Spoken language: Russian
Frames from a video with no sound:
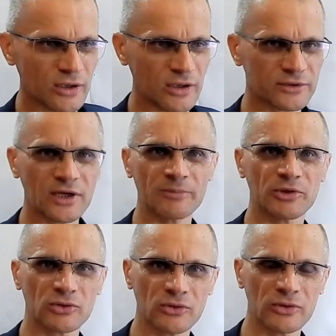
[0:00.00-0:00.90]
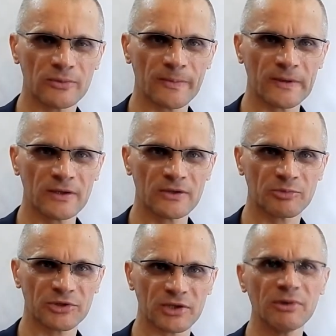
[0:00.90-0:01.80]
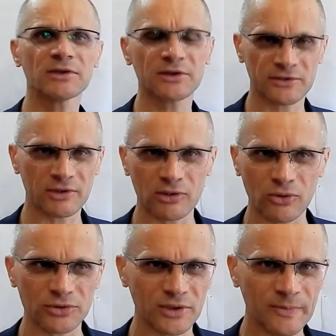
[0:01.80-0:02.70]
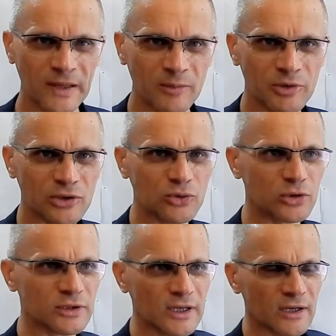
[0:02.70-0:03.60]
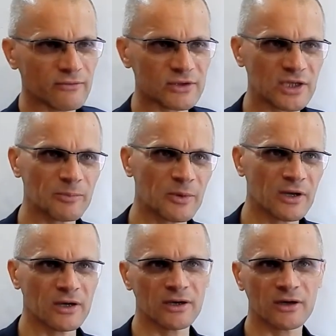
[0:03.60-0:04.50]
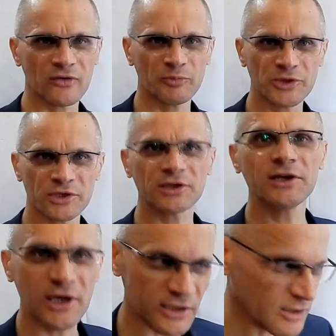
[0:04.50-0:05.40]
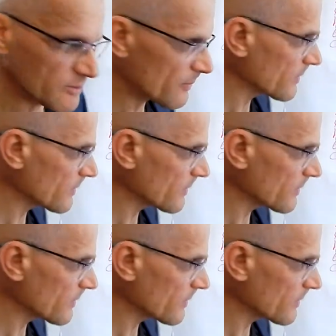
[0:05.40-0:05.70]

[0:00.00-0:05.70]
этап, такое из потребительства какого-то переходит в этап впечатлений.